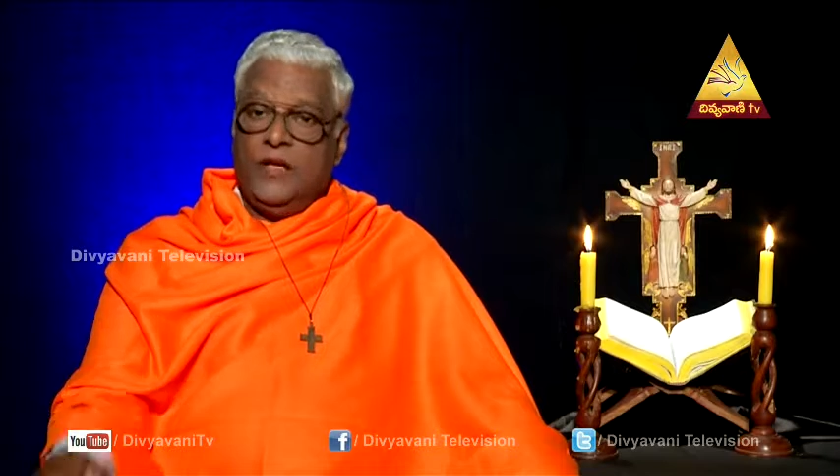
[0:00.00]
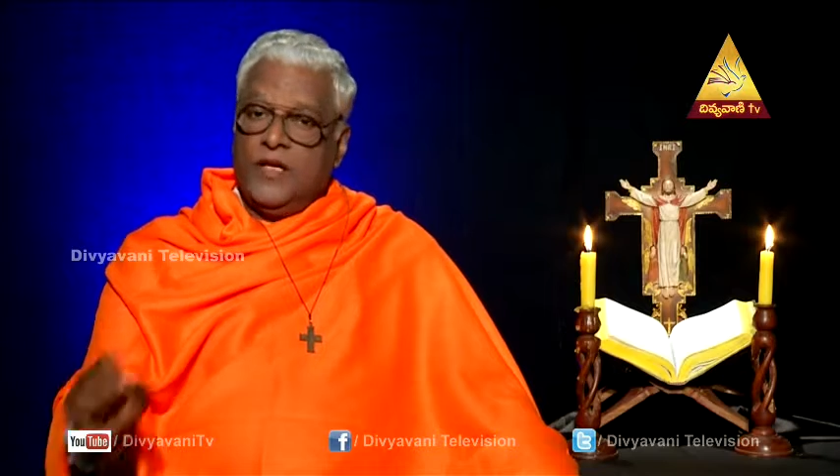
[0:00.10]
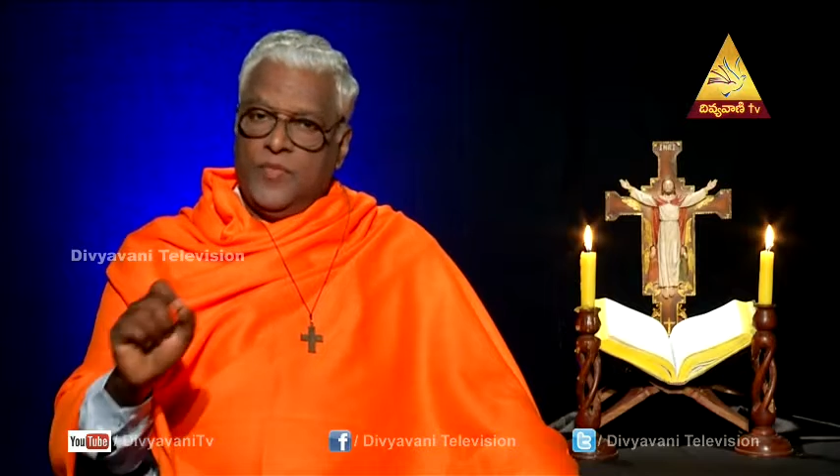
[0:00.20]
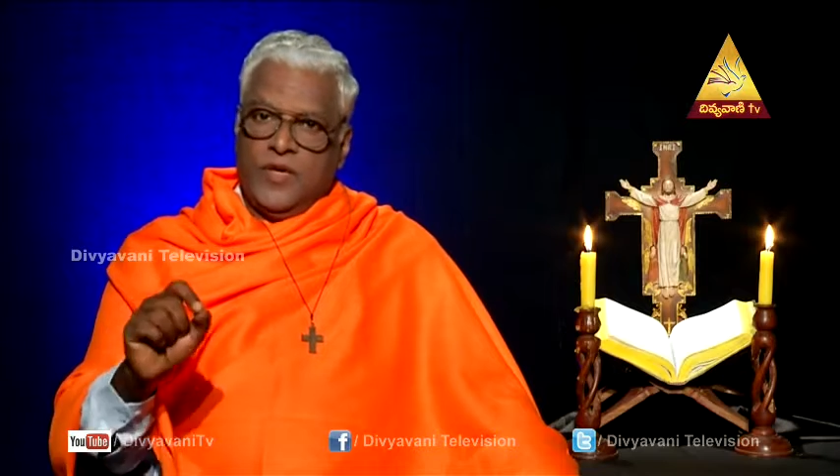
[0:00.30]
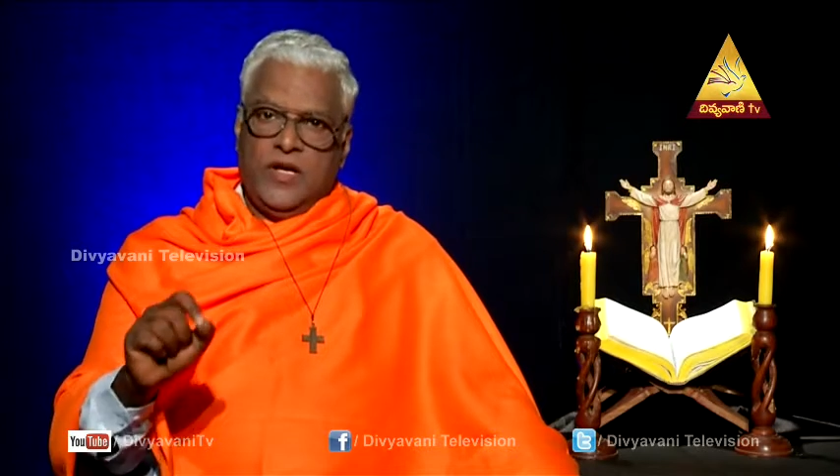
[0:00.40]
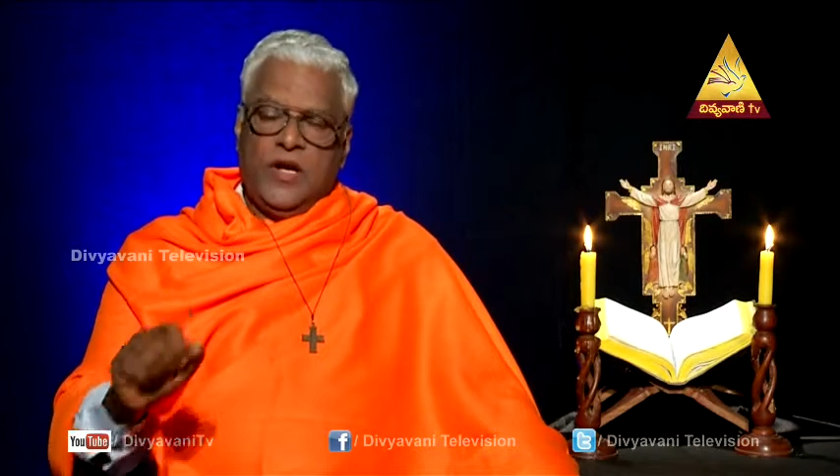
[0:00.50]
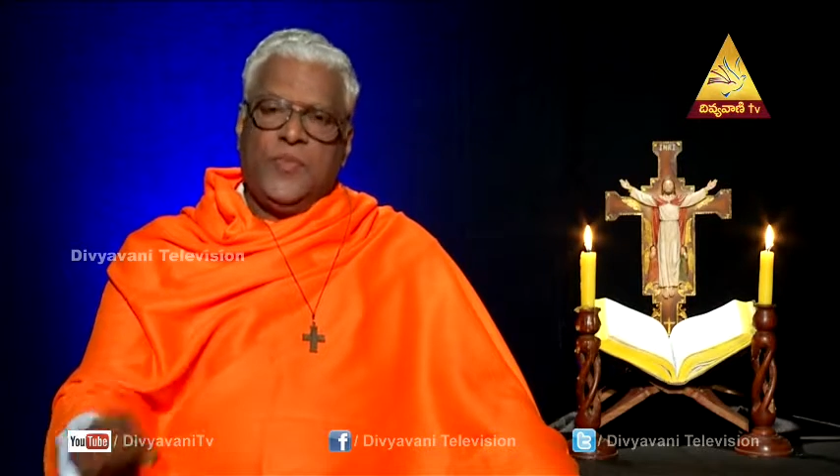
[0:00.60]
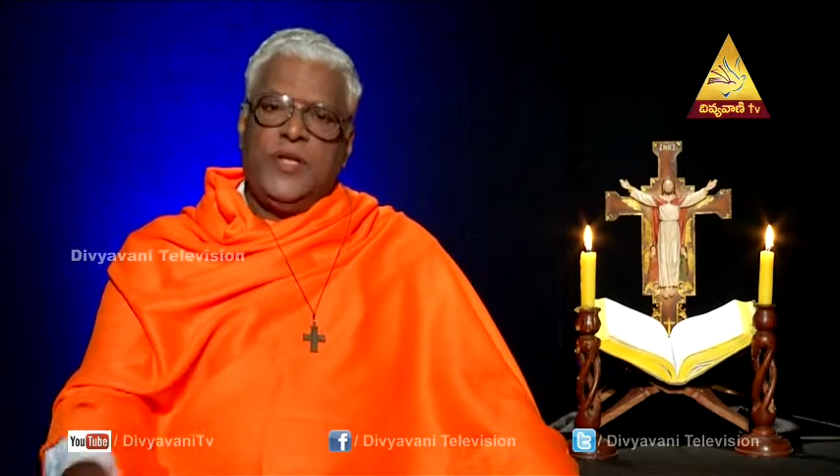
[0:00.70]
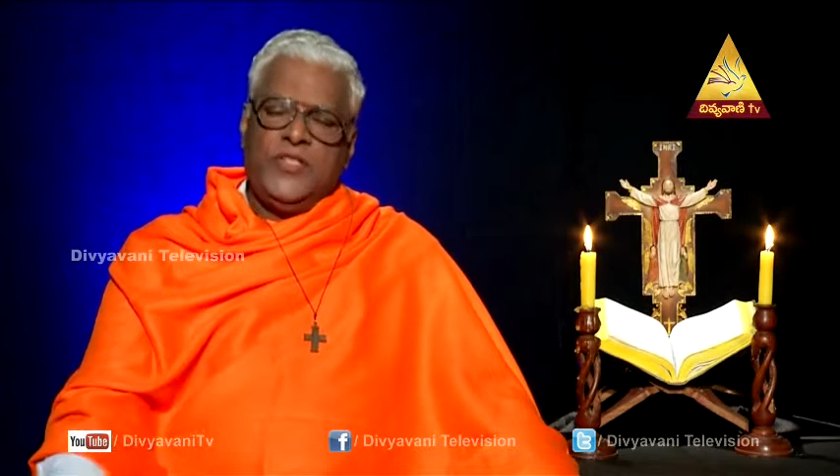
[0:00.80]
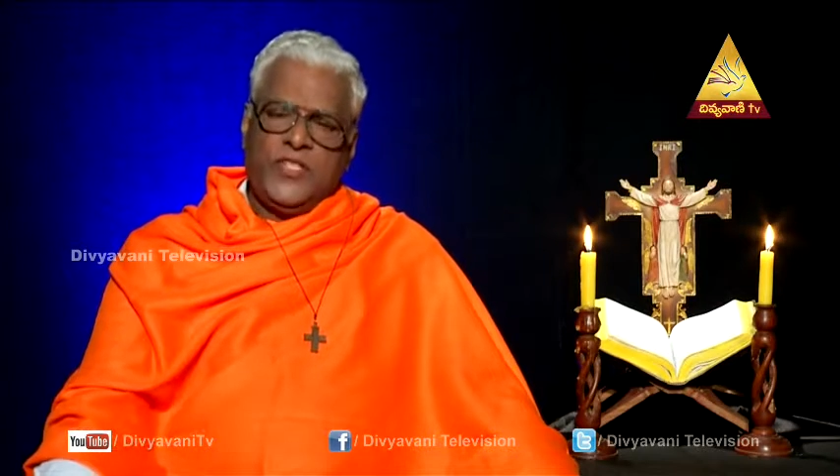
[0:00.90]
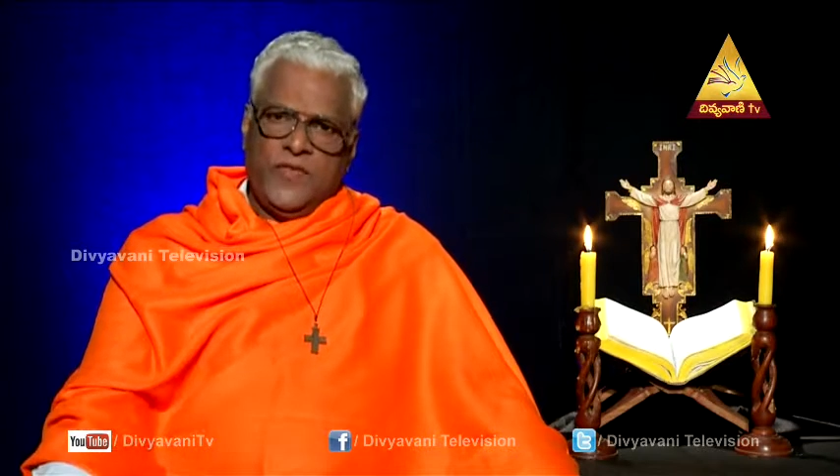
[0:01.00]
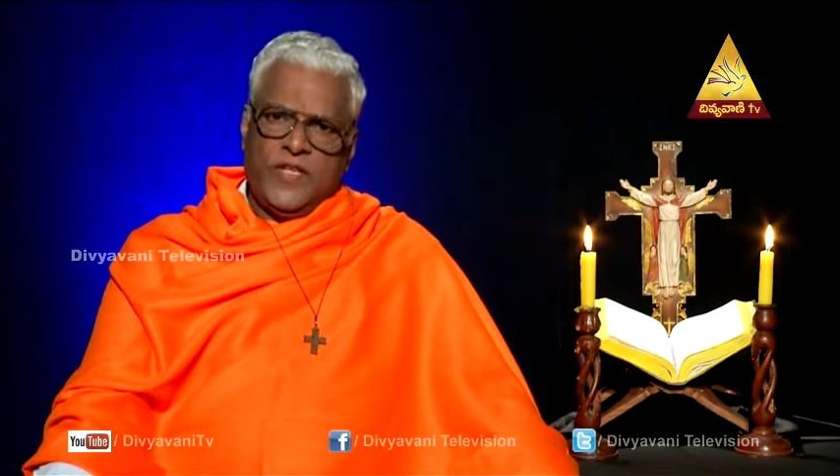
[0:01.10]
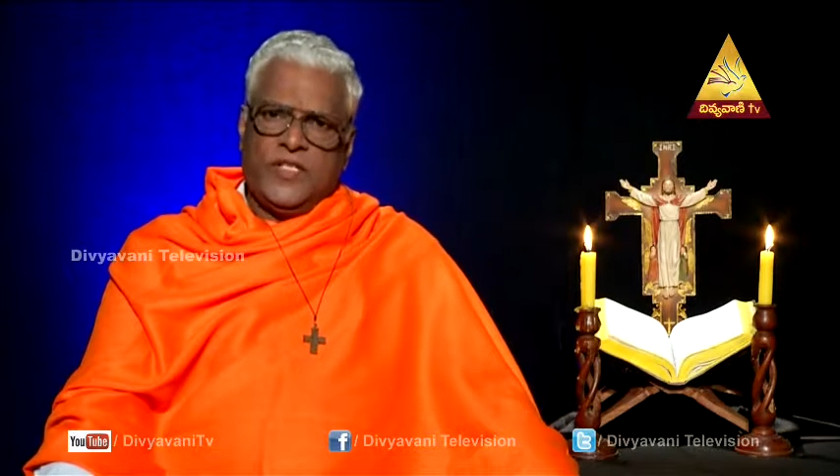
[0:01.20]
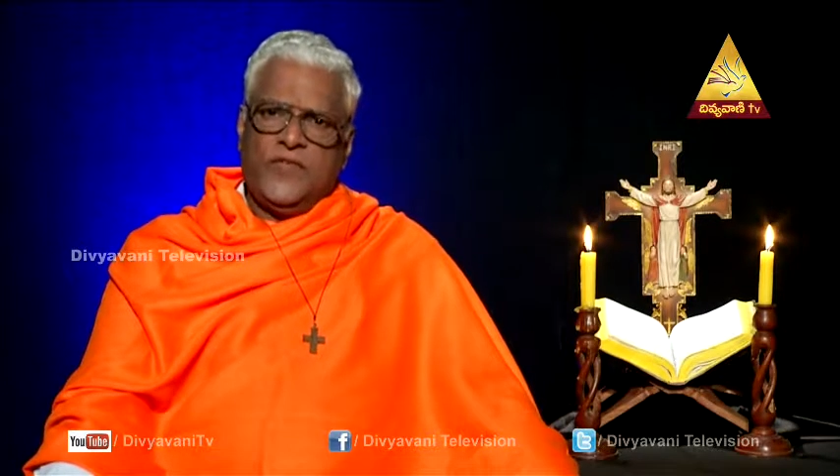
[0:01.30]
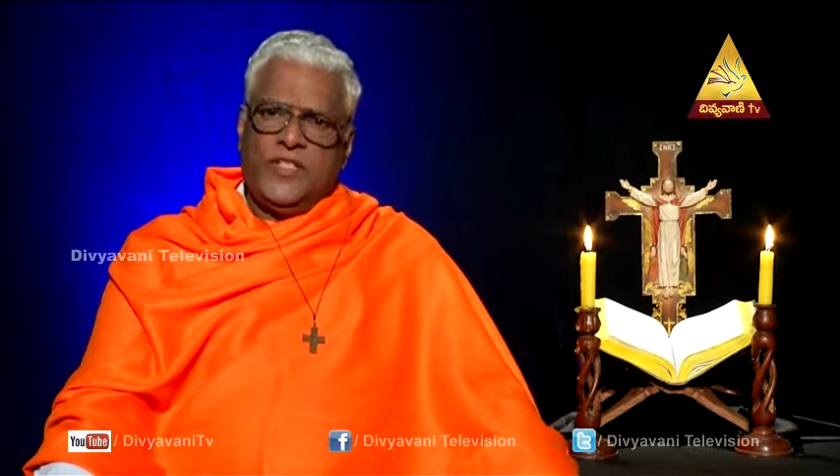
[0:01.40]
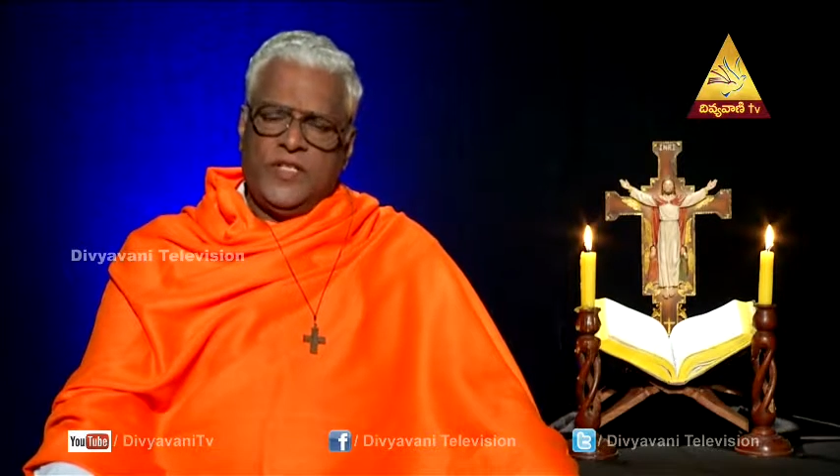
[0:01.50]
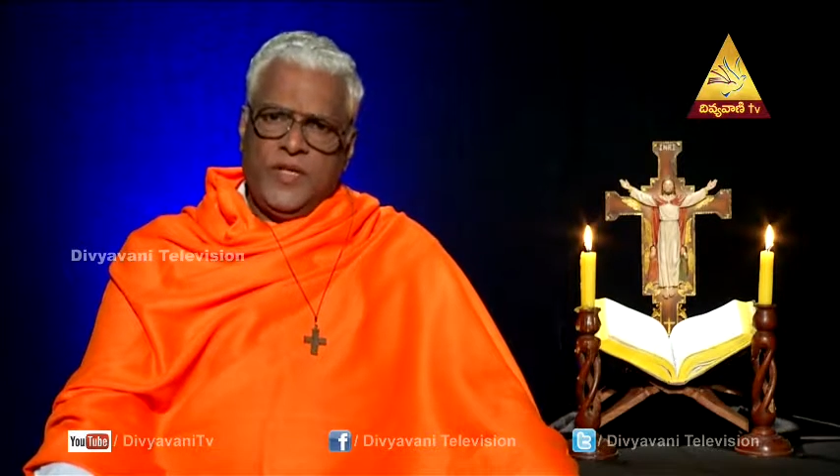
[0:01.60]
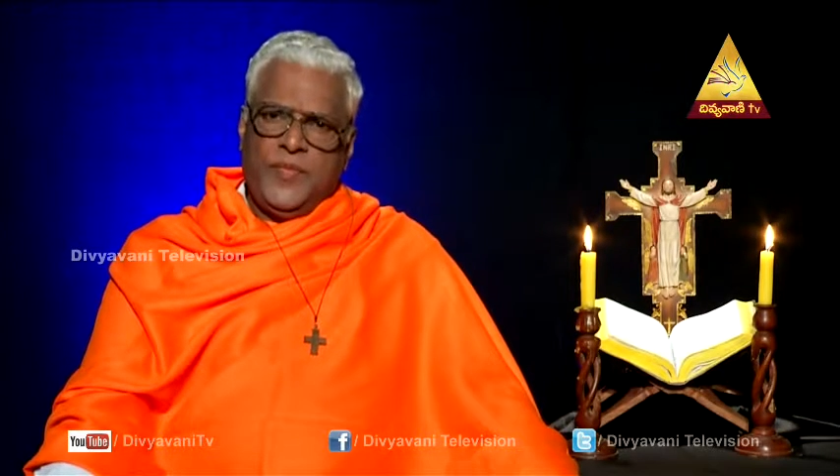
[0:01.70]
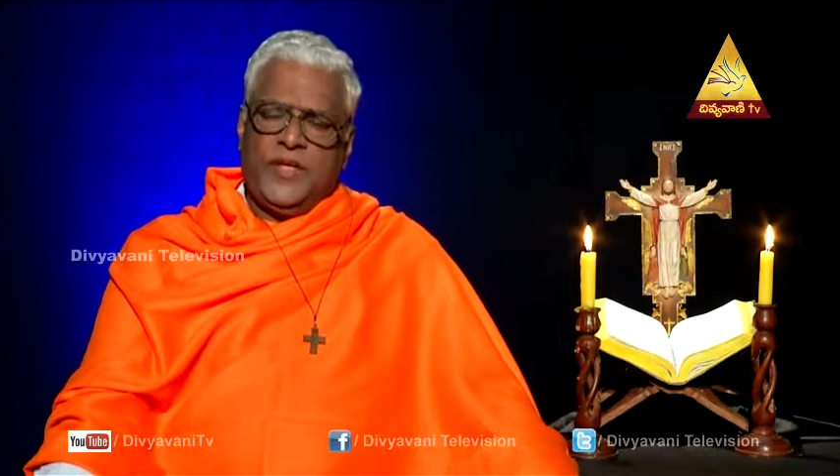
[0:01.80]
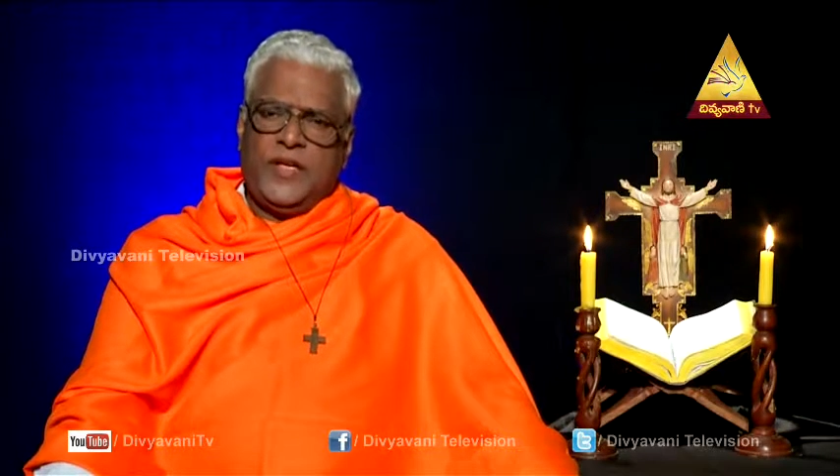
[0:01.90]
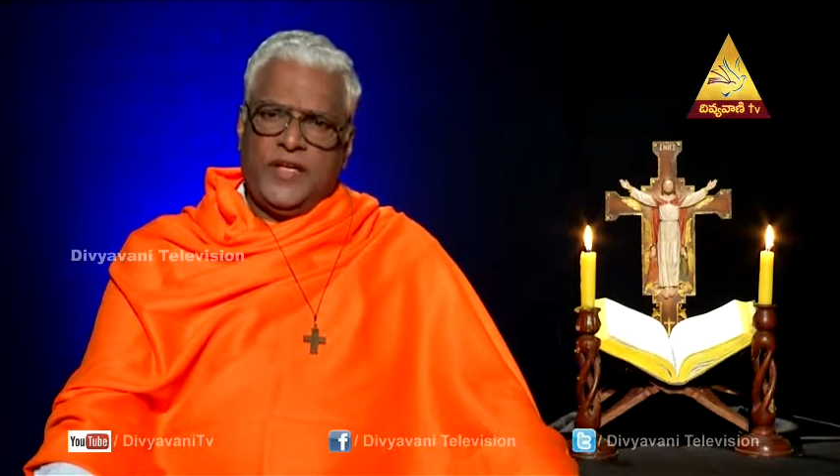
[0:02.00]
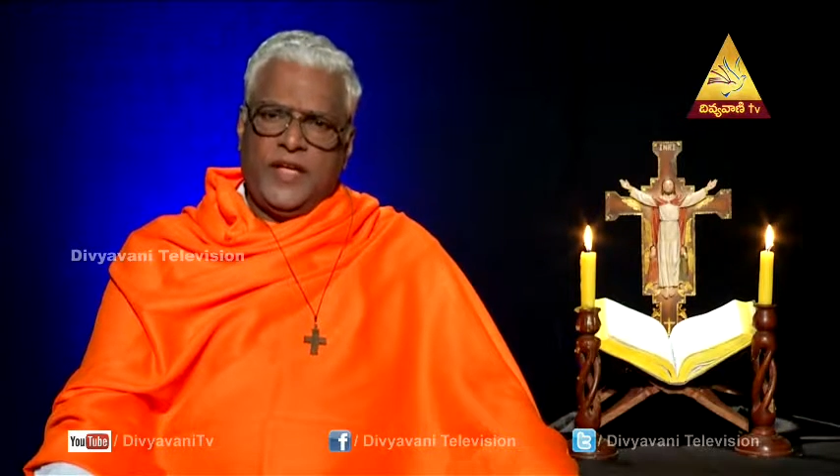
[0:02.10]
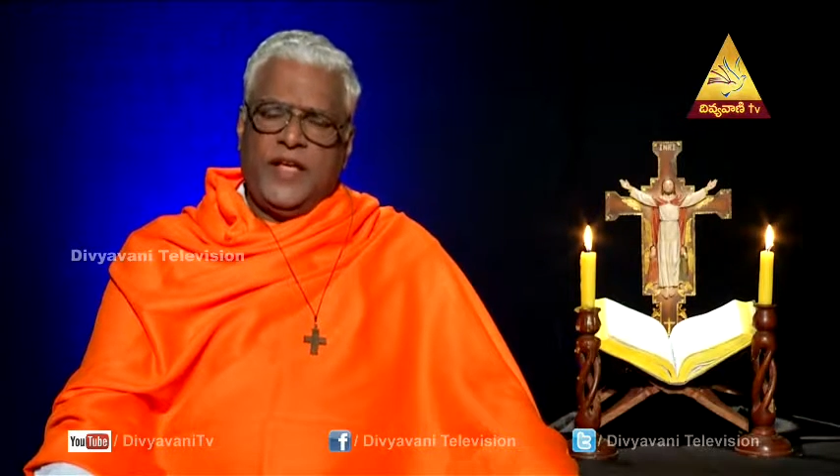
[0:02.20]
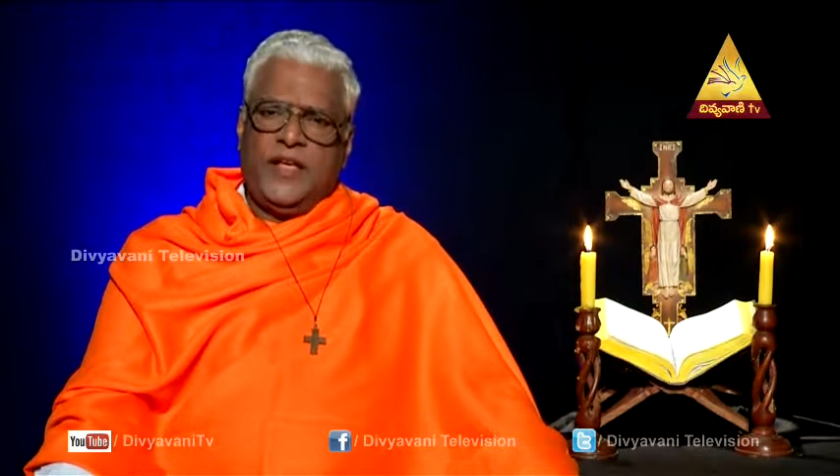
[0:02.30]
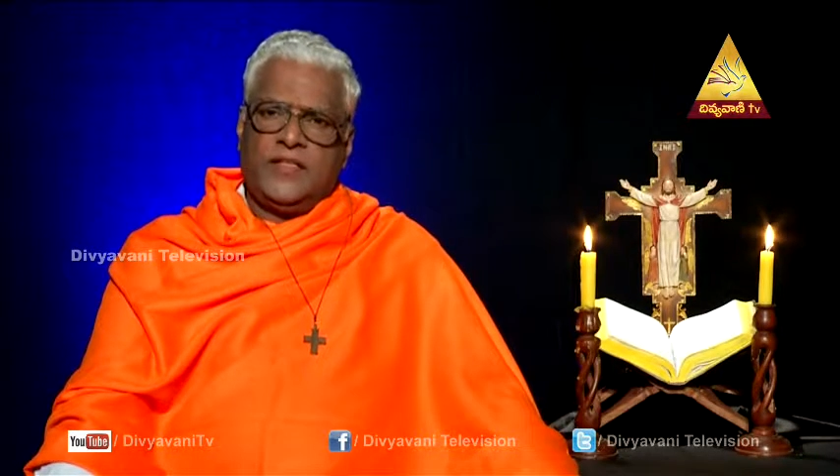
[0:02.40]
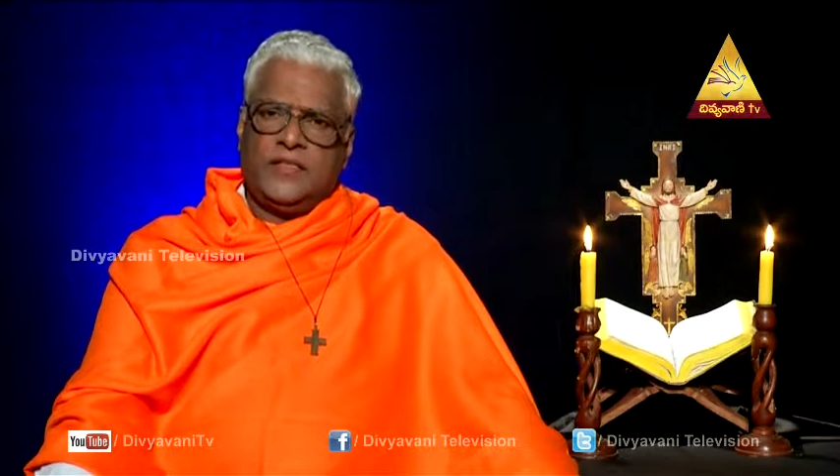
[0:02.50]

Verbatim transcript: ఇక్కడ మనం గమనించవలసిన విషయం ఏమిటంటే